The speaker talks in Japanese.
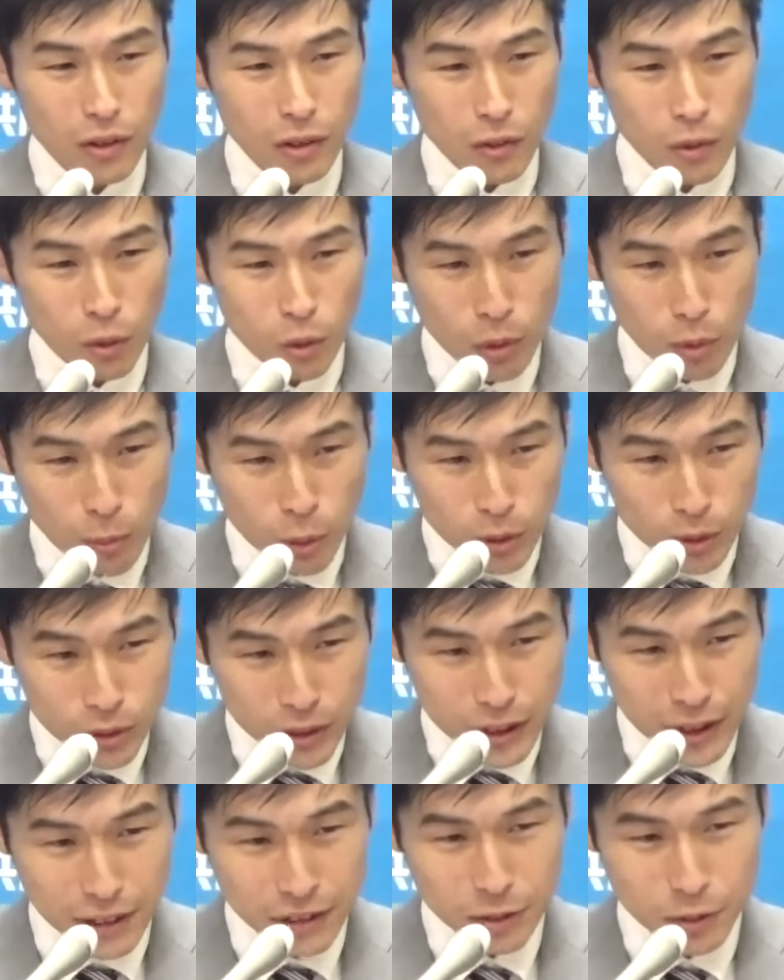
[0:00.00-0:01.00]
大元
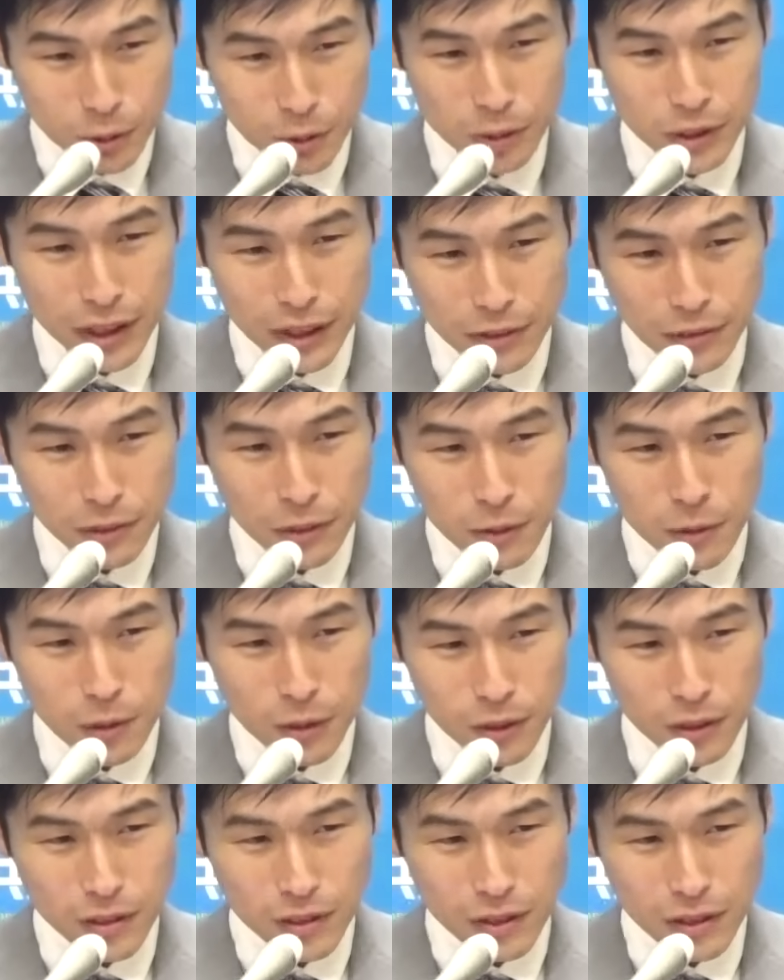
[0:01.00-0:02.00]
にあるこの点
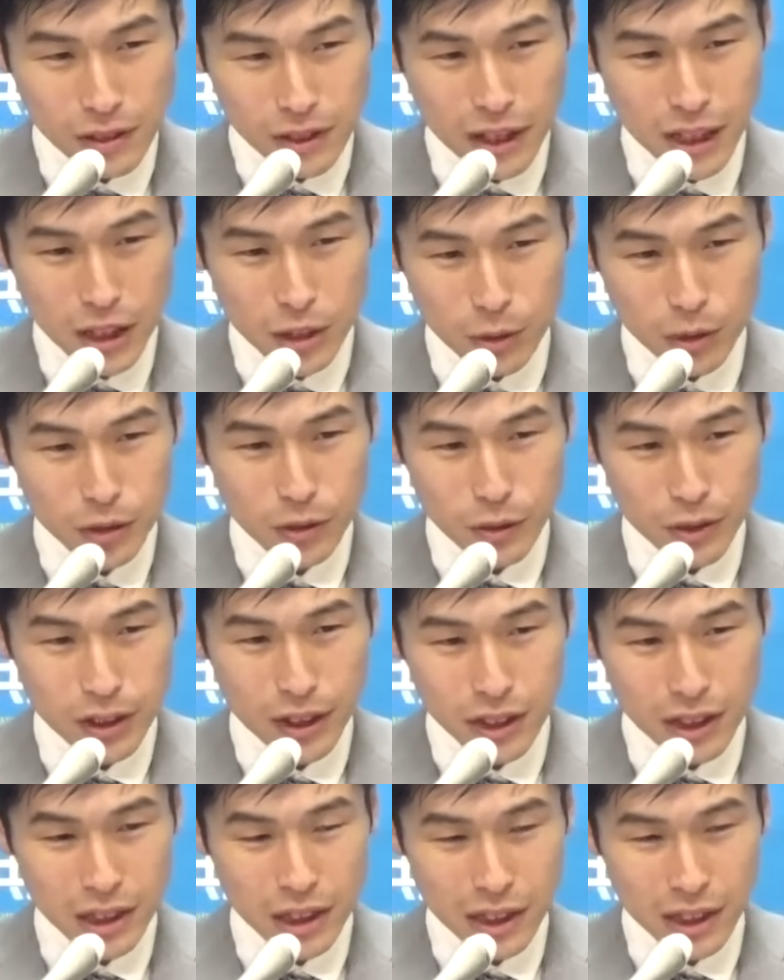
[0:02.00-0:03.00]
を審議の中
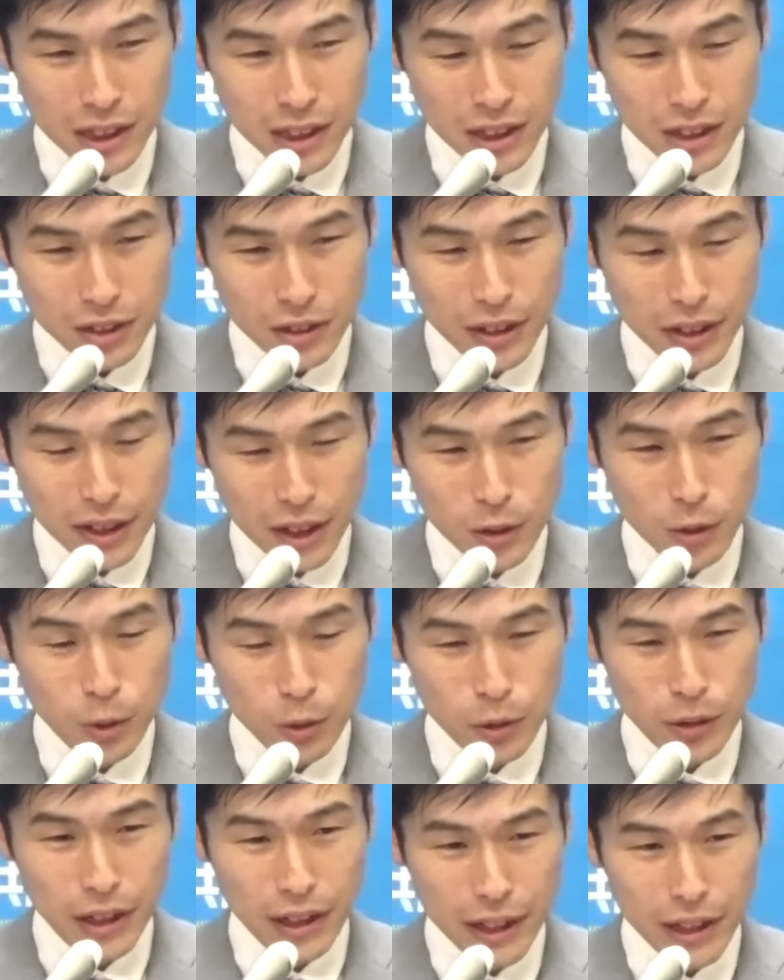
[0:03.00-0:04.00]
心に据えていく
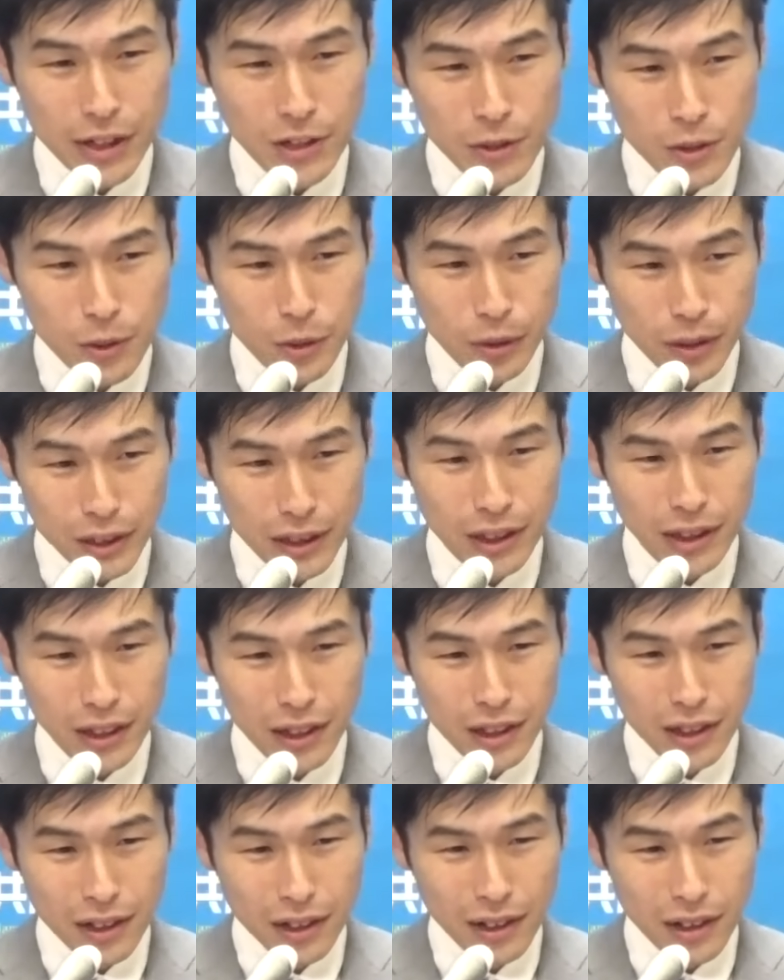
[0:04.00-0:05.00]
ことができるように、
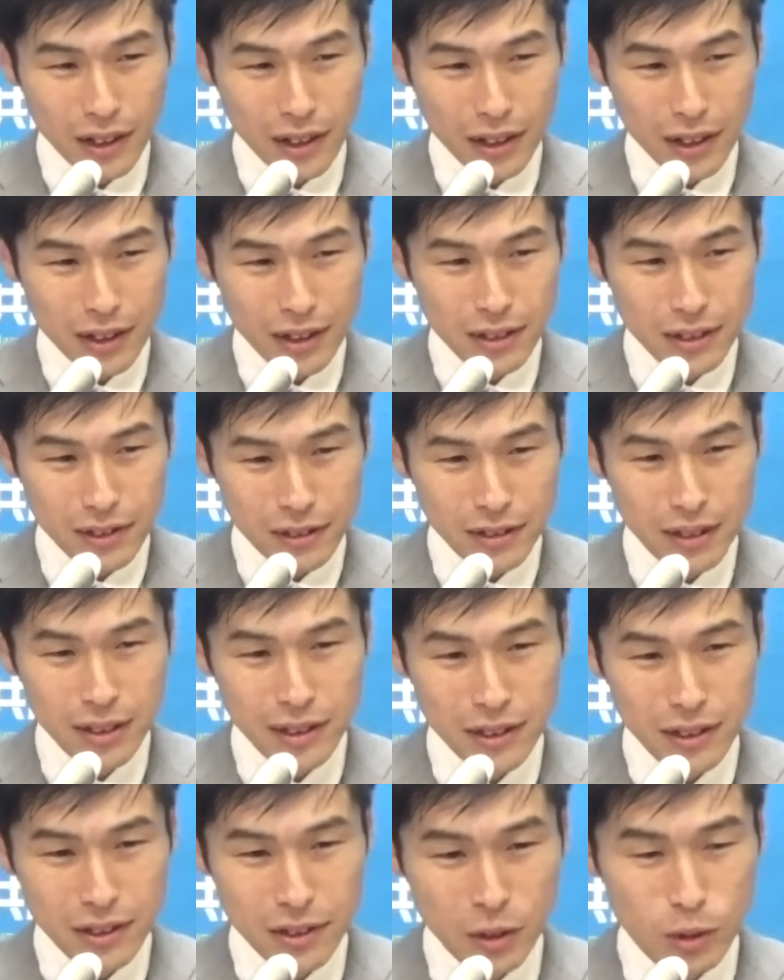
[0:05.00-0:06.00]
えー、引き続
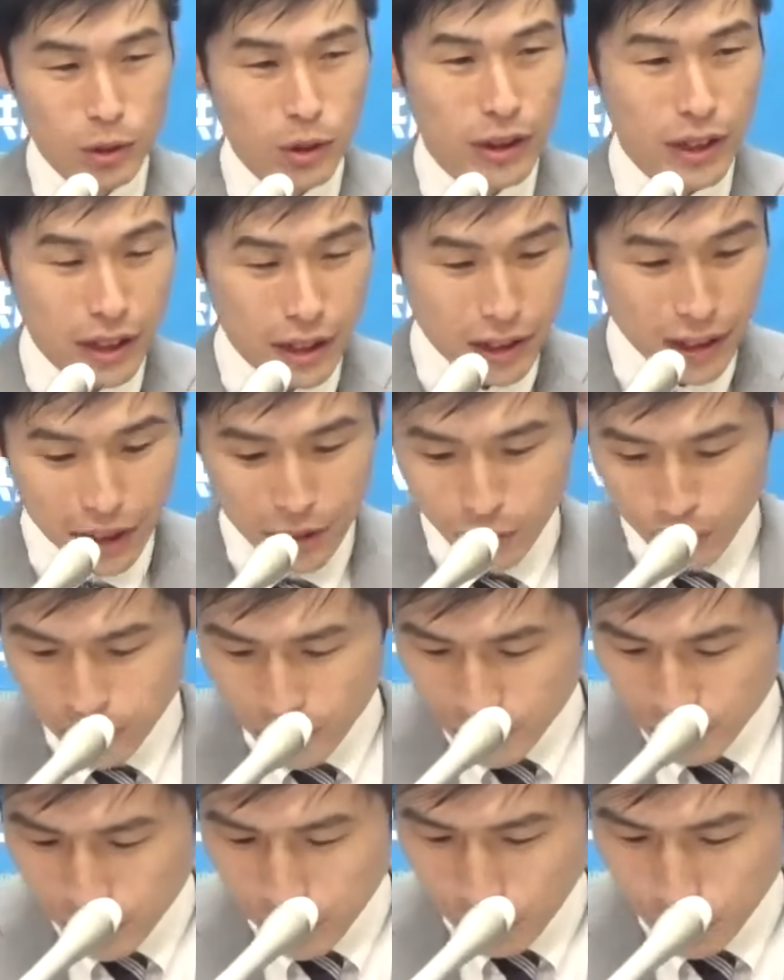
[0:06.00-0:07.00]
き臨んでいきたいという
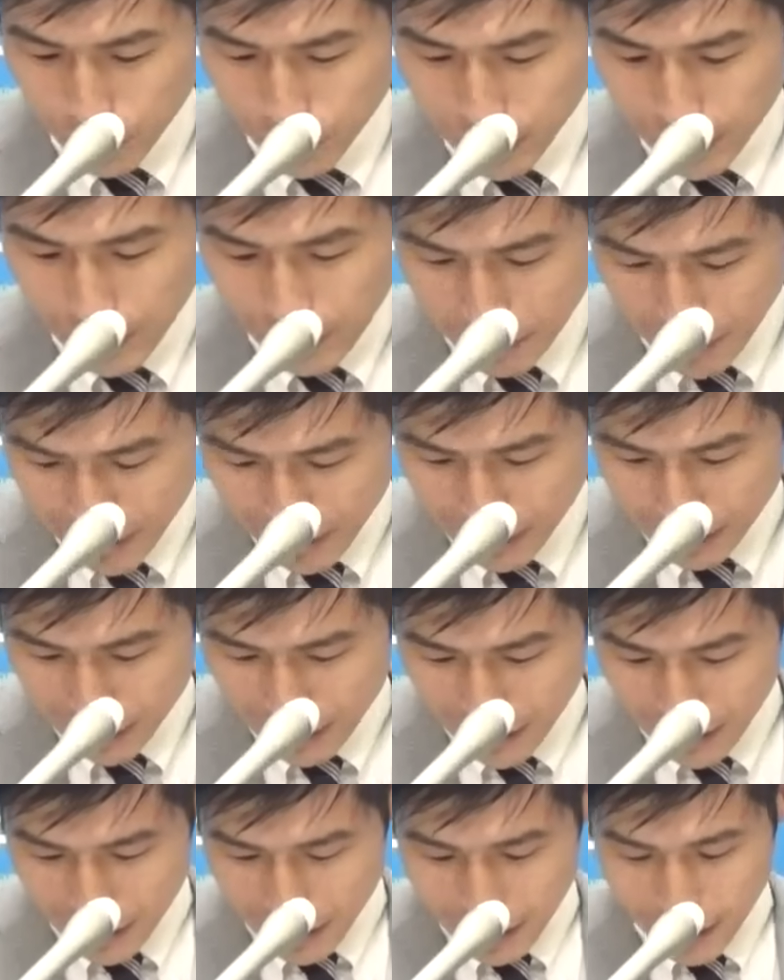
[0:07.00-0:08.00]
ふうに思っています。
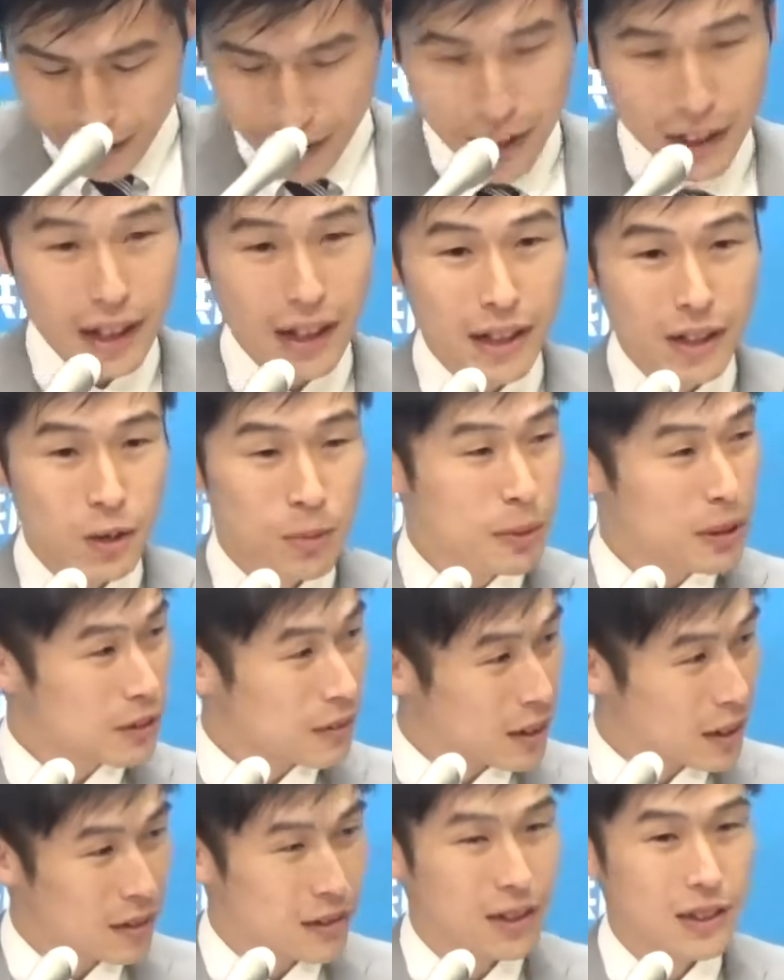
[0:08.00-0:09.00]
えー、ひとまず
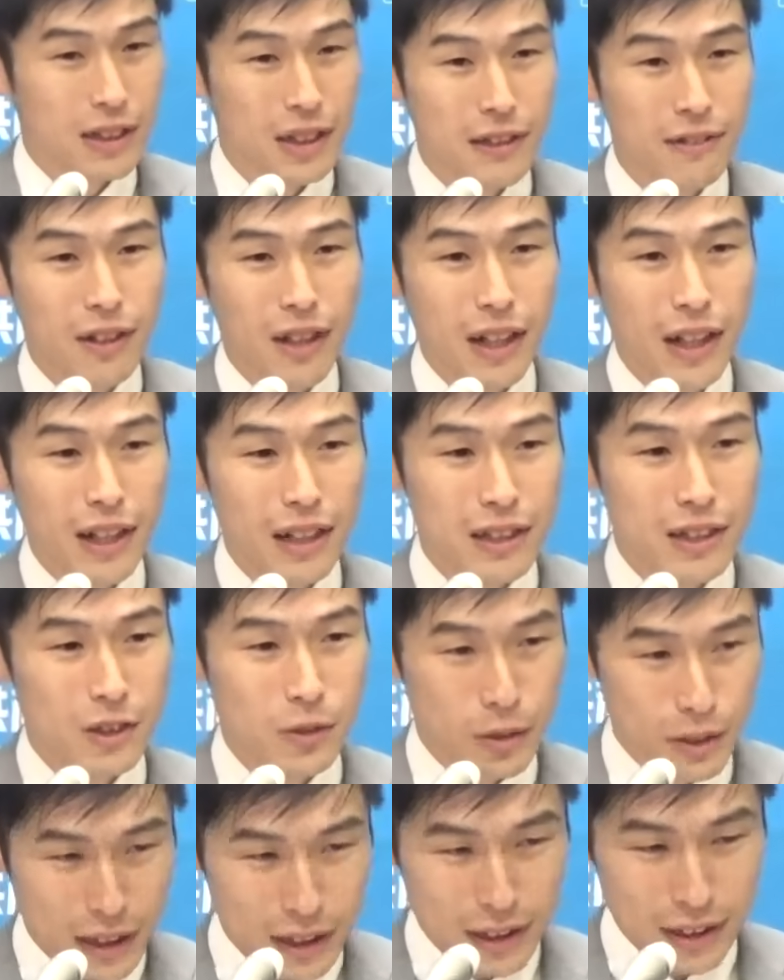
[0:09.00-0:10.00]
私からは以
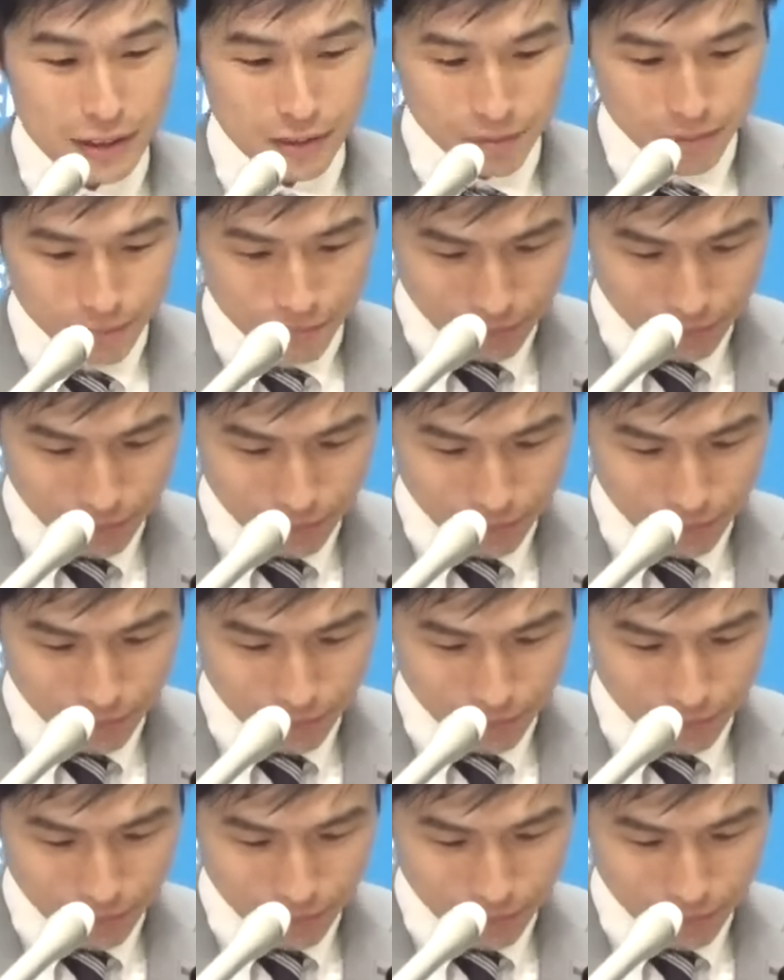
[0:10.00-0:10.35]
上です。